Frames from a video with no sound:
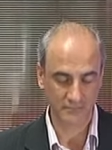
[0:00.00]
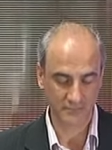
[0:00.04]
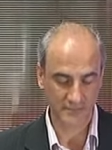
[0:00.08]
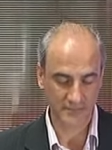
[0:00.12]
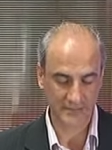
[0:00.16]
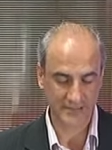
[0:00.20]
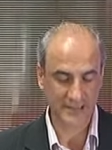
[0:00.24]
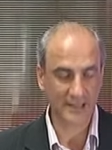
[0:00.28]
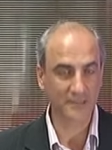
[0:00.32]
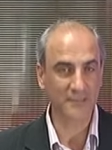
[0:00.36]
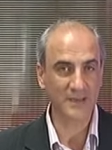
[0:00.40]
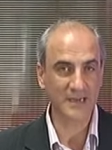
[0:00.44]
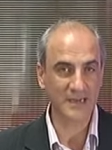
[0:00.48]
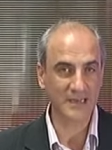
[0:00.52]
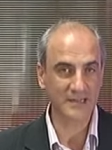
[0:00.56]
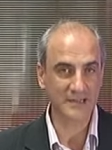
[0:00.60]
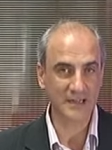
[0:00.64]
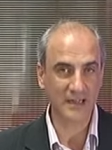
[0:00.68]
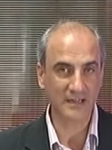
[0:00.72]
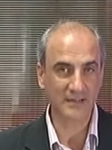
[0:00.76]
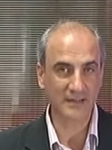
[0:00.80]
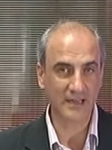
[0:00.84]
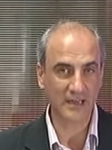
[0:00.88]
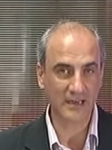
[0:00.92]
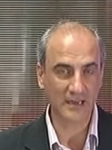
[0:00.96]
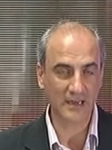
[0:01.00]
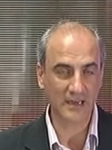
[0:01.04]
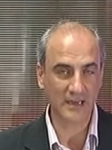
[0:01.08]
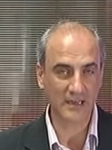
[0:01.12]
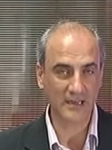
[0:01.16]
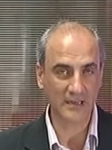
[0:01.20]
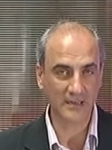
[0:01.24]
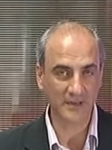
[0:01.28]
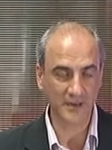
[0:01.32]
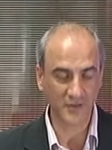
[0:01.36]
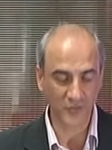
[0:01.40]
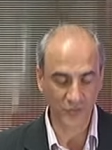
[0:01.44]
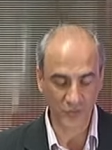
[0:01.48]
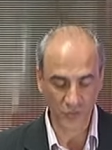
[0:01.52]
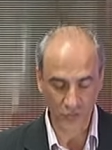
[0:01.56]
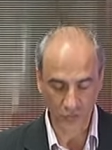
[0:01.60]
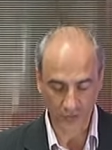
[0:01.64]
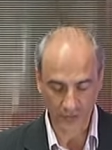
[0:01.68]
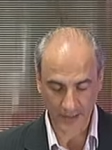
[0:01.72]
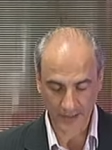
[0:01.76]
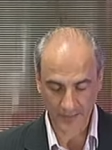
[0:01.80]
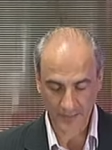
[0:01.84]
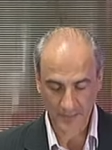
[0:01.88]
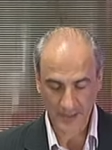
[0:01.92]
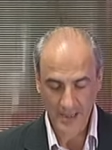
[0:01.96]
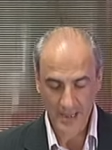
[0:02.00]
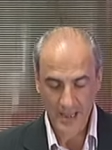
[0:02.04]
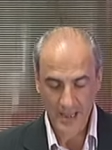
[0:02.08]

stabilita dalla Regione.